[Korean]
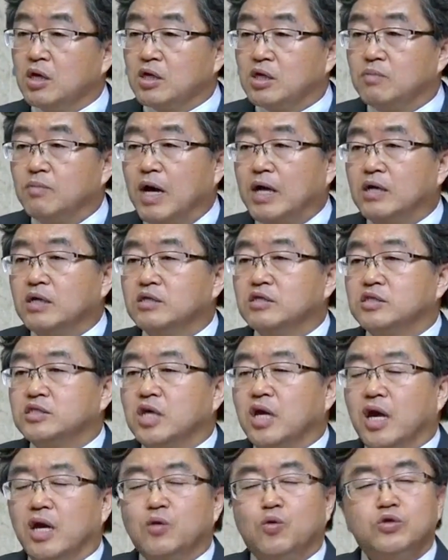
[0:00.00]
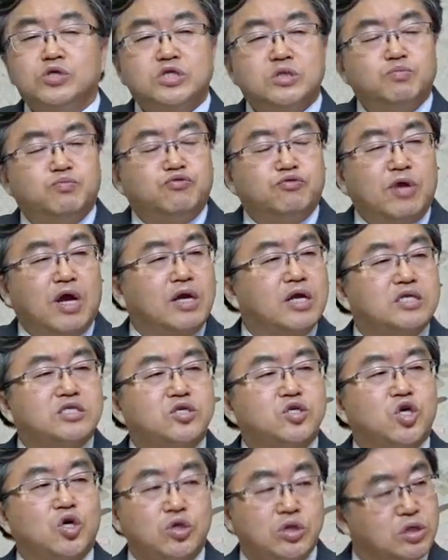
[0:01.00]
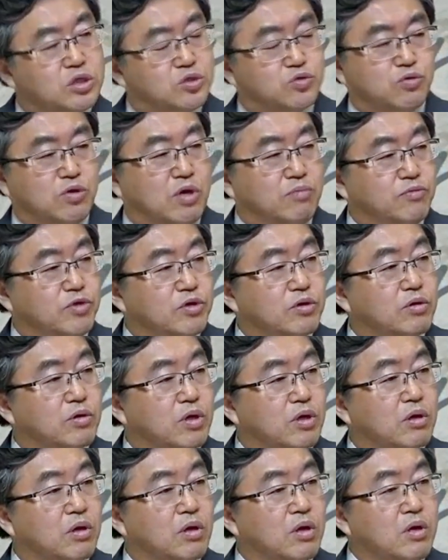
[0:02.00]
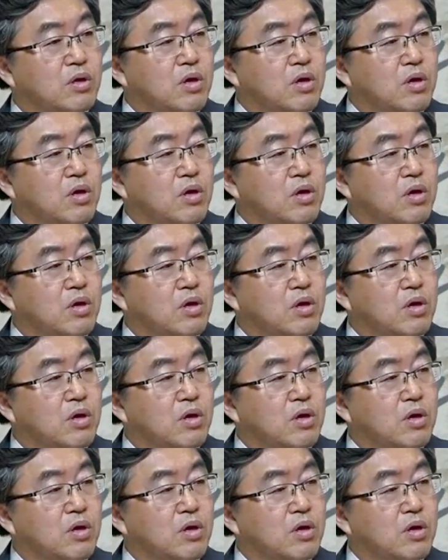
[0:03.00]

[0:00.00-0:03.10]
그 말을 듣자 헤롯이 불안해서 견딜 수가 없는 거예요.